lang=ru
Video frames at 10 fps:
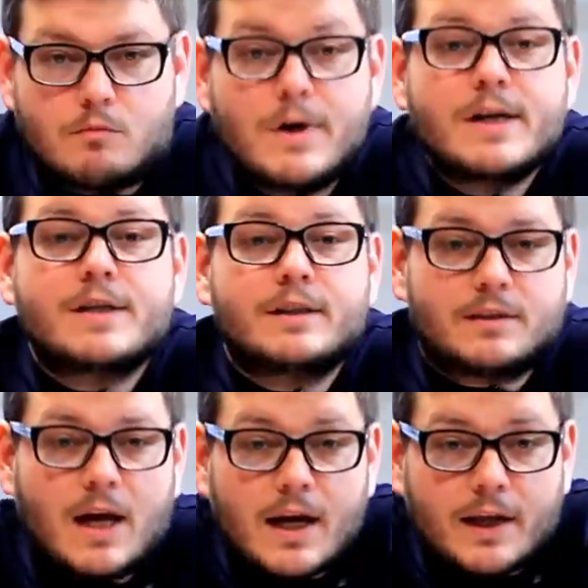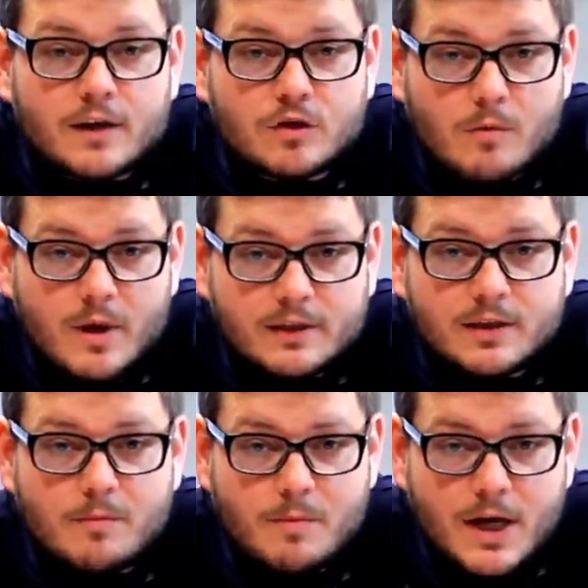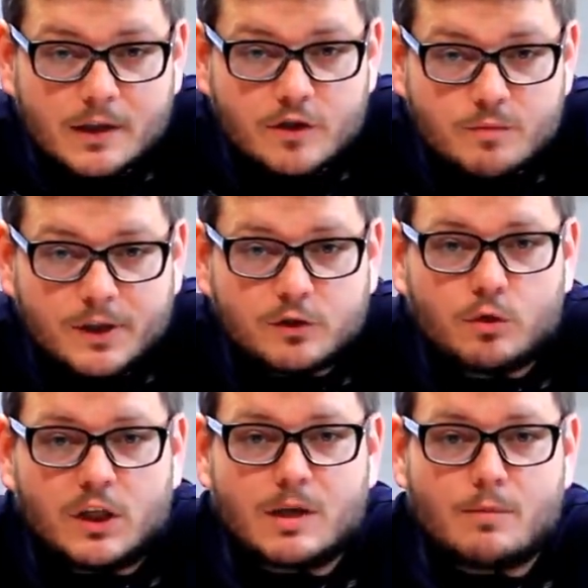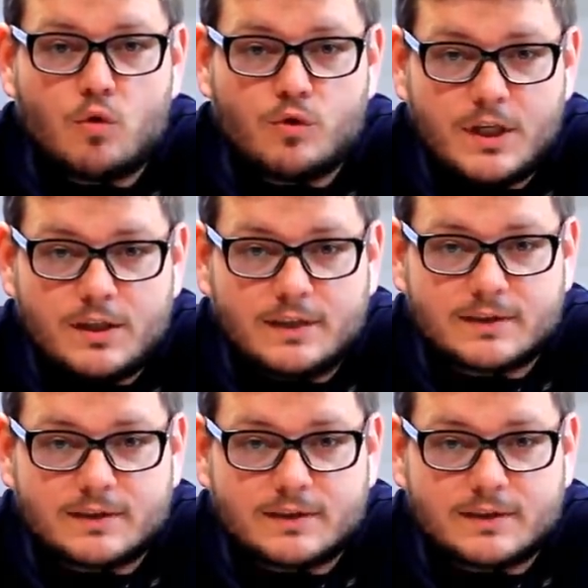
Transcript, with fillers: Мы же не знали, что Борис Альбертович по результатам аудита